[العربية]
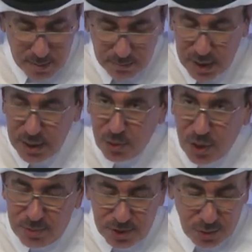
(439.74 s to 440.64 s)

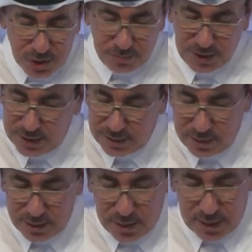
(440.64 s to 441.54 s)
175
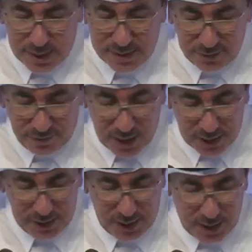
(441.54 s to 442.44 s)

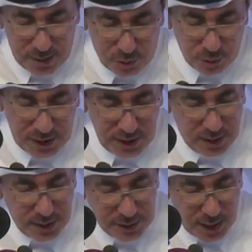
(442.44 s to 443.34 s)
اتفاقية تتيح
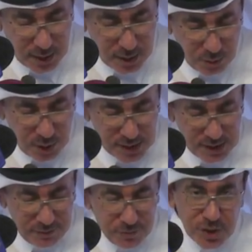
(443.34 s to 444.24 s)
للناقل
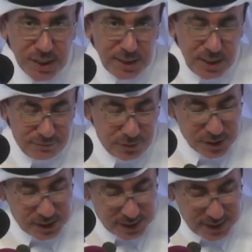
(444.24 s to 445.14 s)
الوطني فرصة, فرصة